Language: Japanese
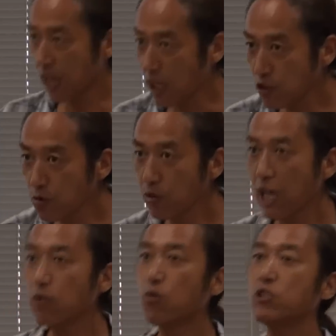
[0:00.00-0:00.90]
鑑賞
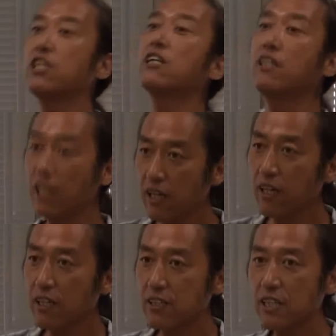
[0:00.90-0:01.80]
会をこちらで
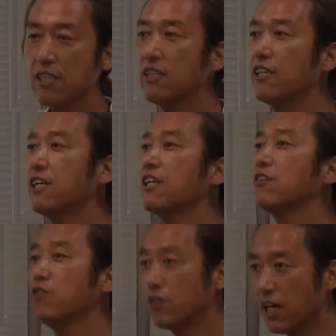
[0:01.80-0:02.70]
ねさせていただ
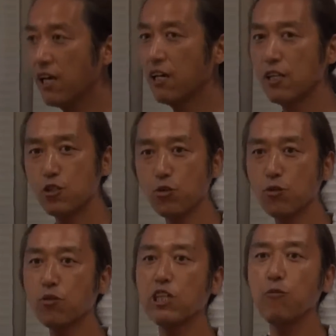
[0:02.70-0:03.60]
くのでそ
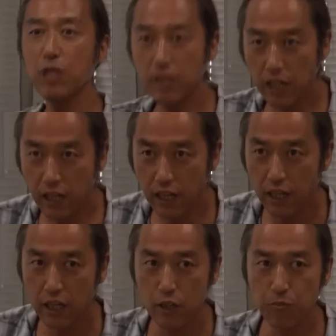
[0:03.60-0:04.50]
の時見
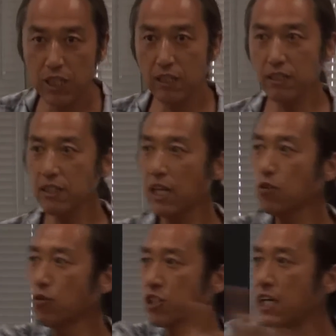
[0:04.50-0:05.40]
てみんな
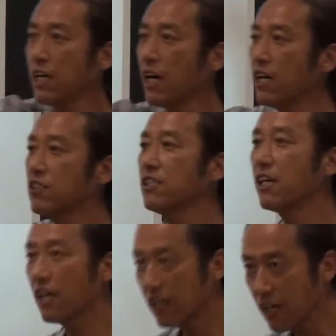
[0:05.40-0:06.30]
とシェアし
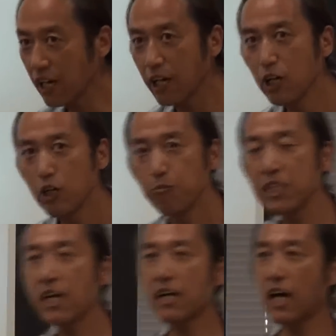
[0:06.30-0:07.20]
ながら
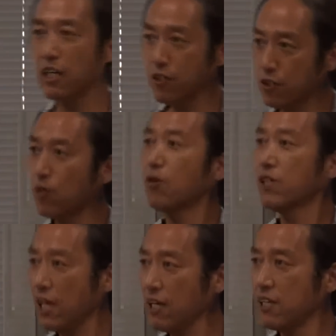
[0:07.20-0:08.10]
見た感想
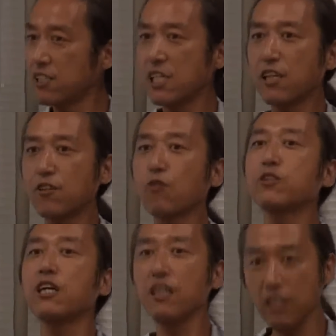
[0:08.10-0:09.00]
をね積
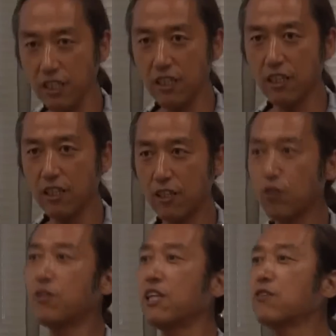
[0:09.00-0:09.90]
極的に
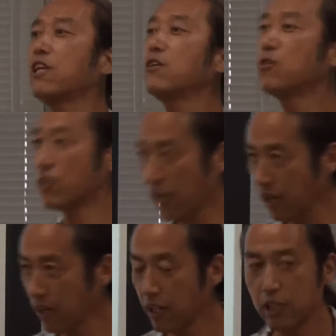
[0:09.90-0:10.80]
言ってくれると
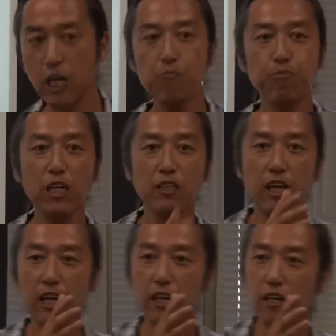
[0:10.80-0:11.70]
ねやっぱり
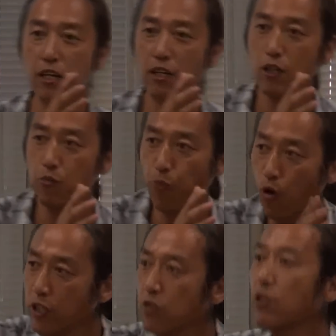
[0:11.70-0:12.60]
ね
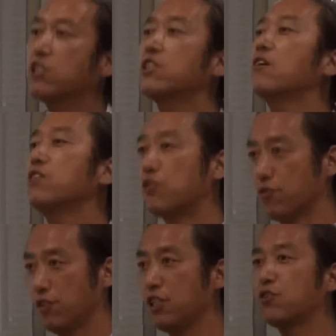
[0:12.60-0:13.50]
ポイントが違うんで
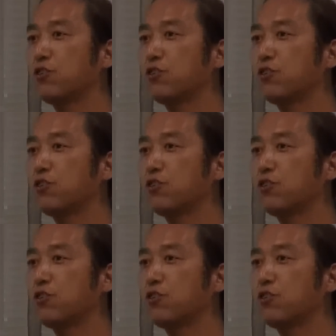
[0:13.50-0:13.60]
す印